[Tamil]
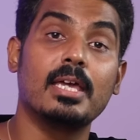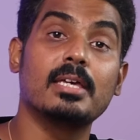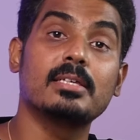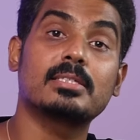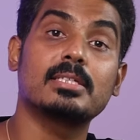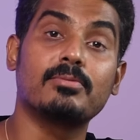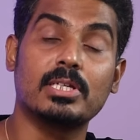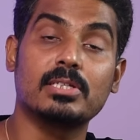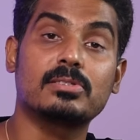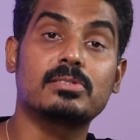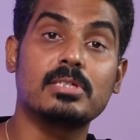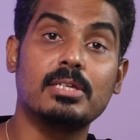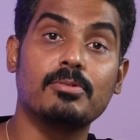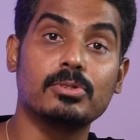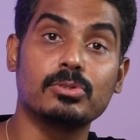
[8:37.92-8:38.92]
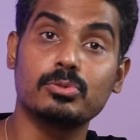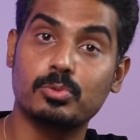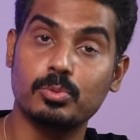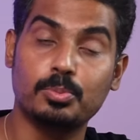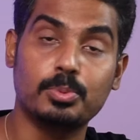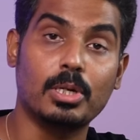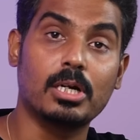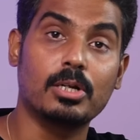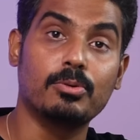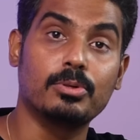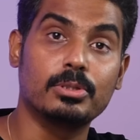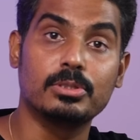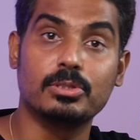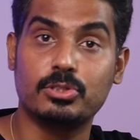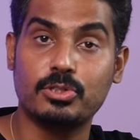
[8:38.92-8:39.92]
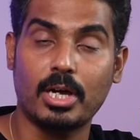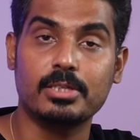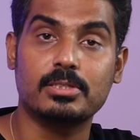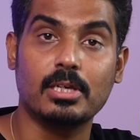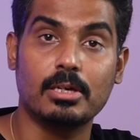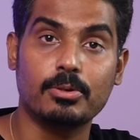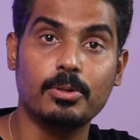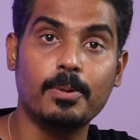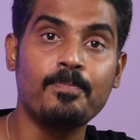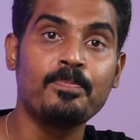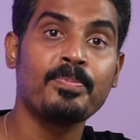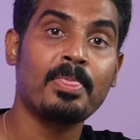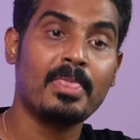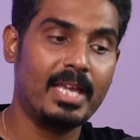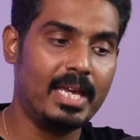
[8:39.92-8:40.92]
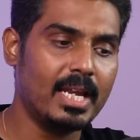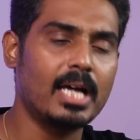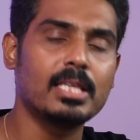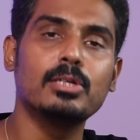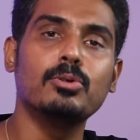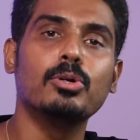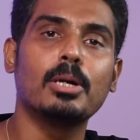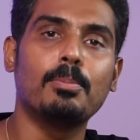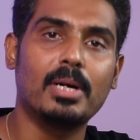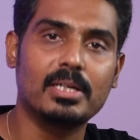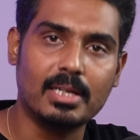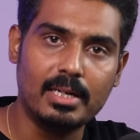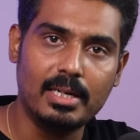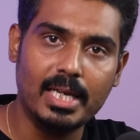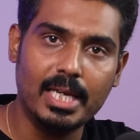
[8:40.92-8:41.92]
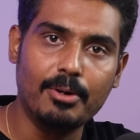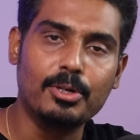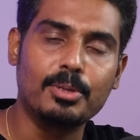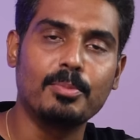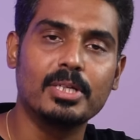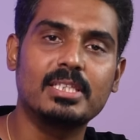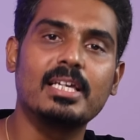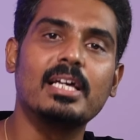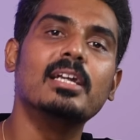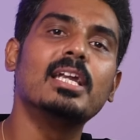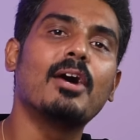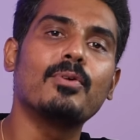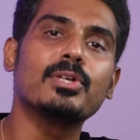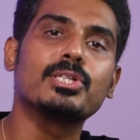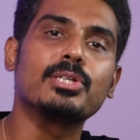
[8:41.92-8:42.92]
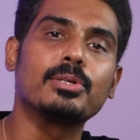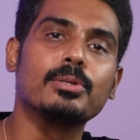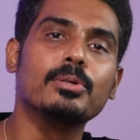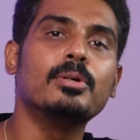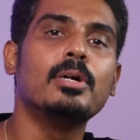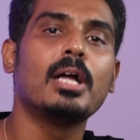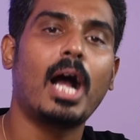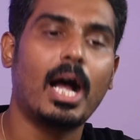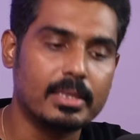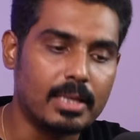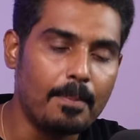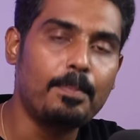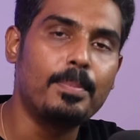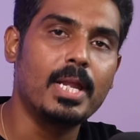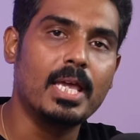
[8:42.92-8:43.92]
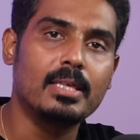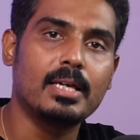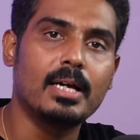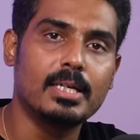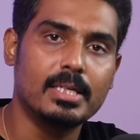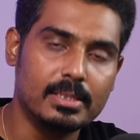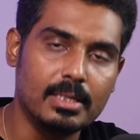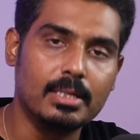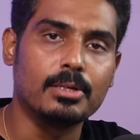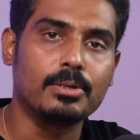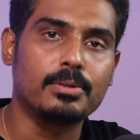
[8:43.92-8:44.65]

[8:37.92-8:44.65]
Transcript: ஏ செவன் எஸ் த்ரீ வந்து சூப்பரான ஒரு சாய்ஸாக இருக்கும் ஏன்னா அதில் உள்ள பட்டன் லேஅவுட் மற்ற எல்லா விஷயங்களும் அது அப்படியே தான் இதில்